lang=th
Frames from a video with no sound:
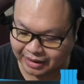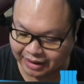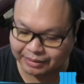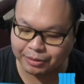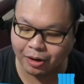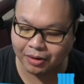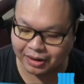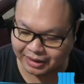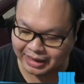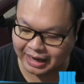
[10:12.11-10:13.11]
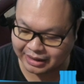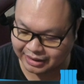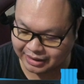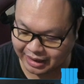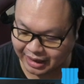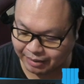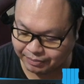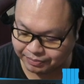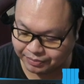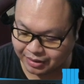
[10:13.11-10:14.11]
50 กล่องก็แล้วกันนะครั
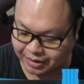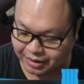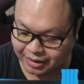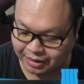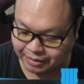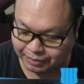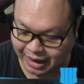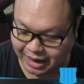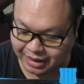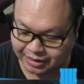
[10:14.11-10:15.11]
บ มา